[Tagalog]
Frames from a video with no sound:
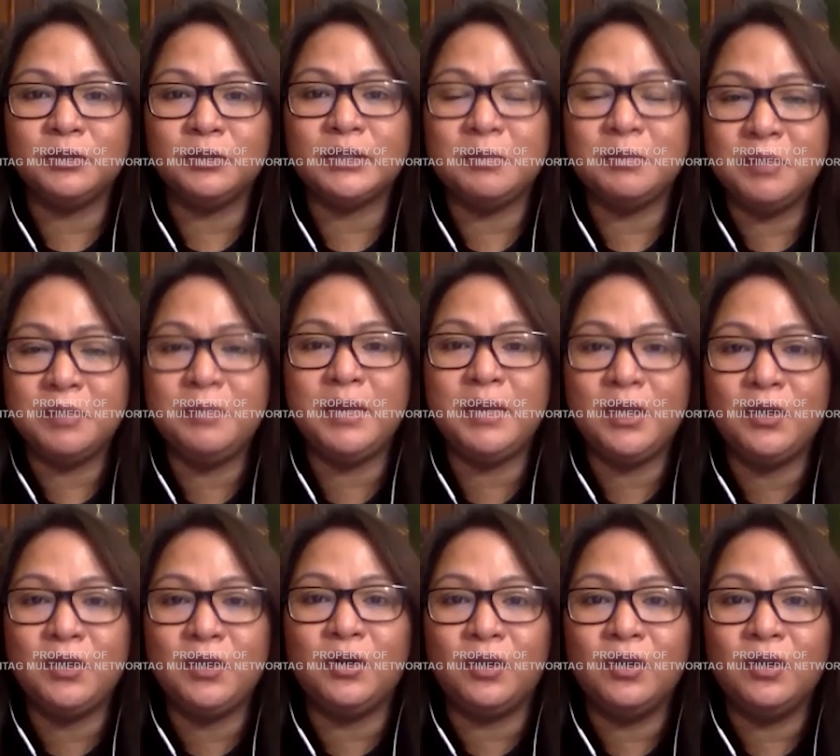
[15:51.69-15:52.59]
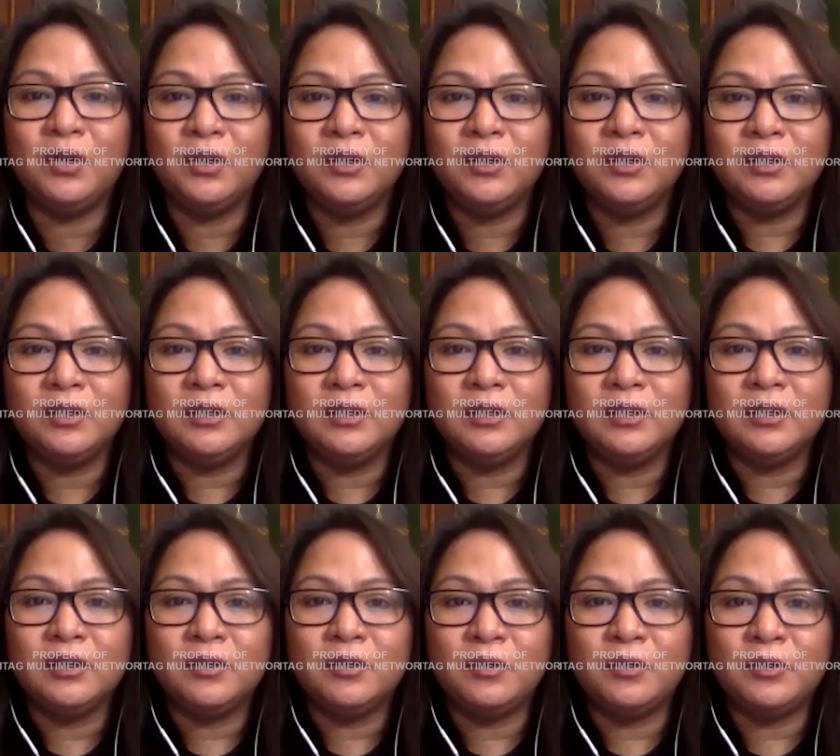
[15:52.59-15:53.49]
sa bibig ko
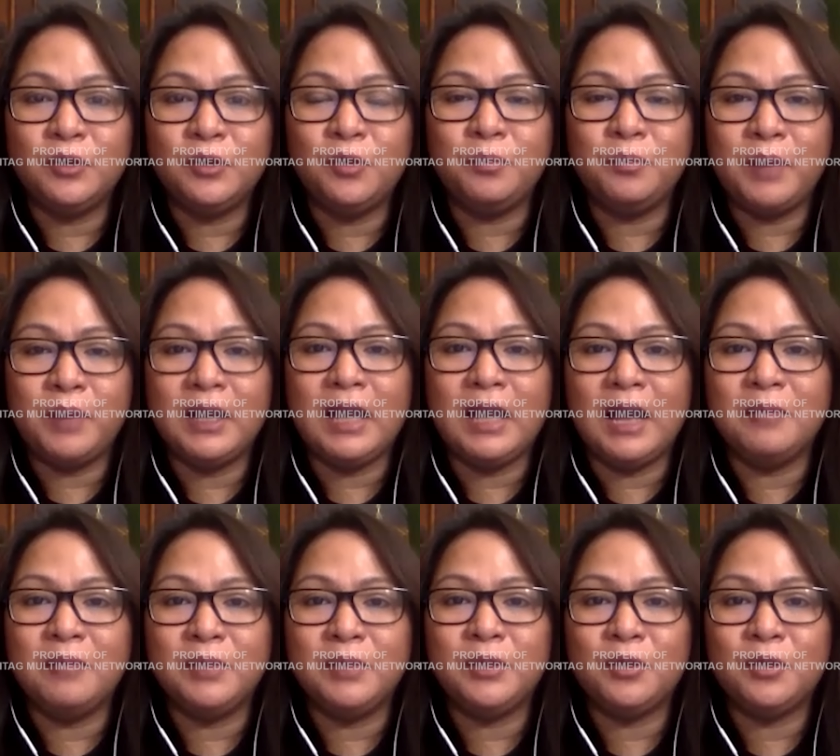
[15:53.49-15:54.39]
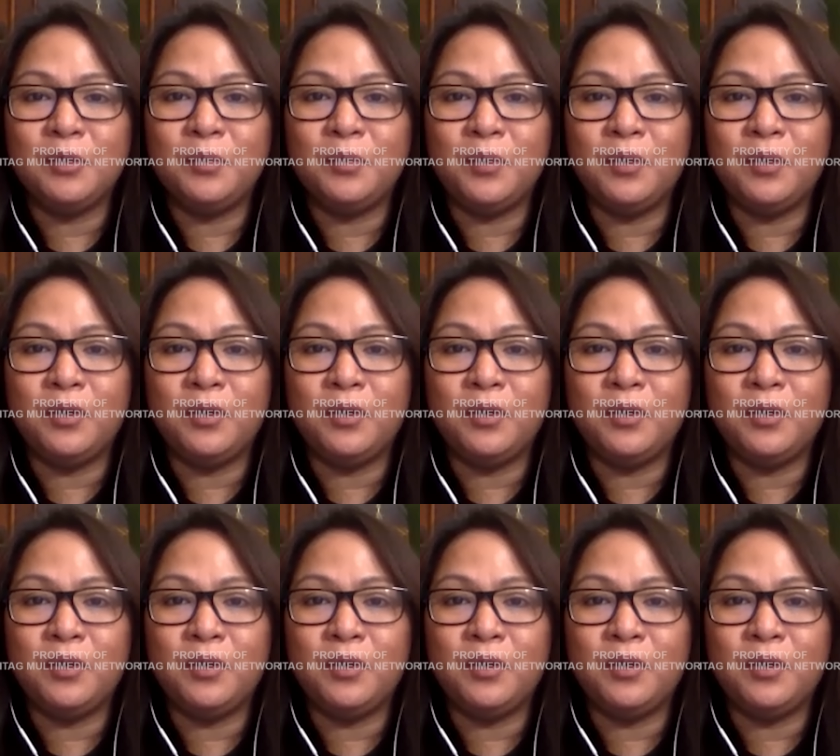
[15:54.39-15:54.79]
yung pag-amin ko po.